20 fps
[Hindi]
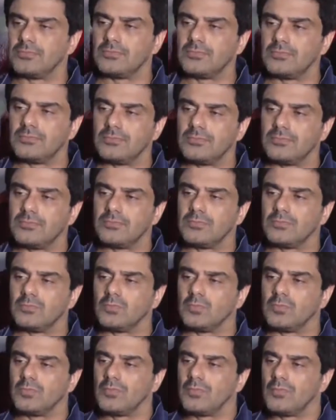
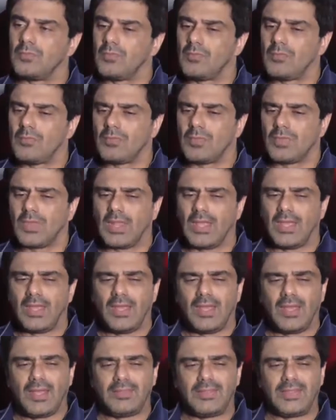अच्छा,
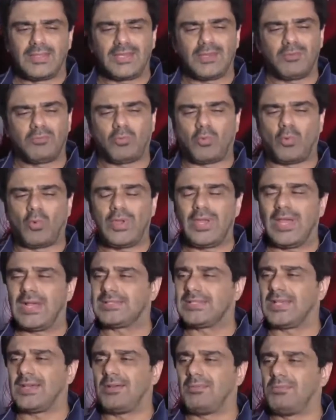देखिए कोई
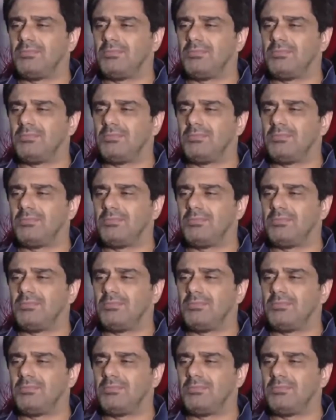ऐसा